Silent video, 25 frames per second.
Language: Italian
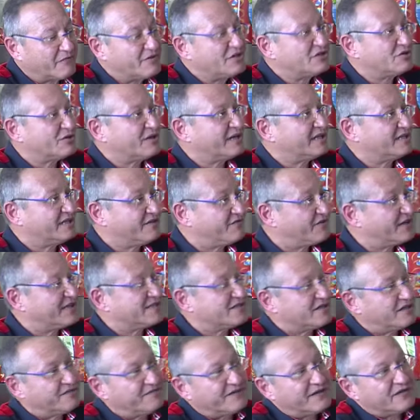visto che le
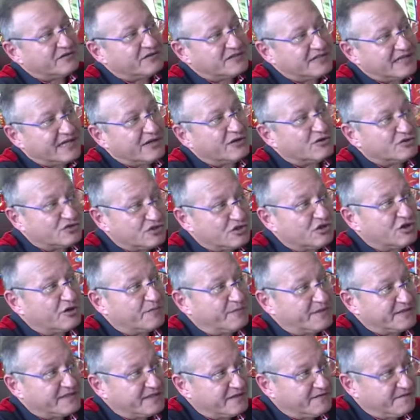differenze le fanno sia
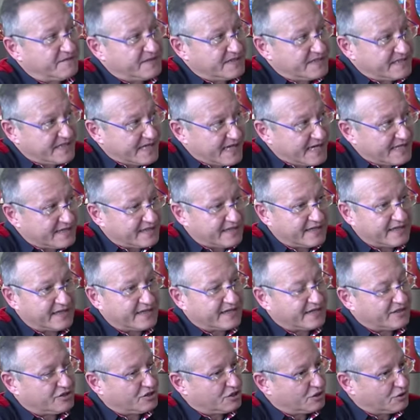osteopati e fisiatri
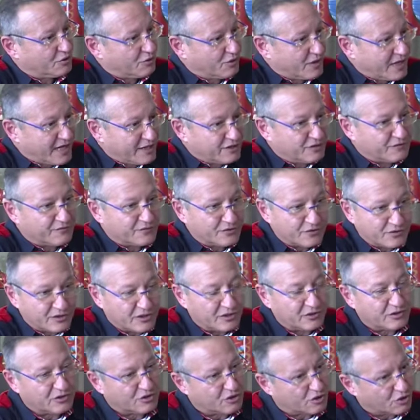che circoadiucono
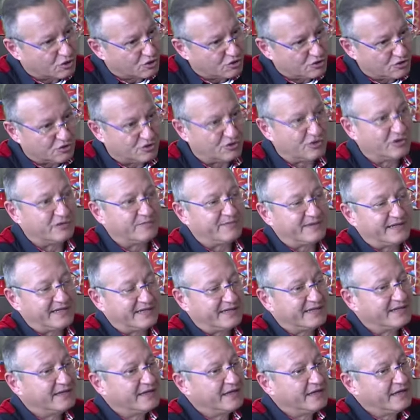in corso
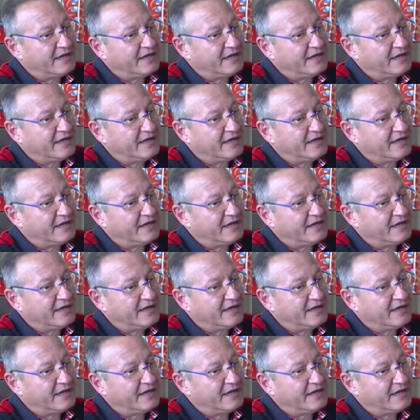d'opera,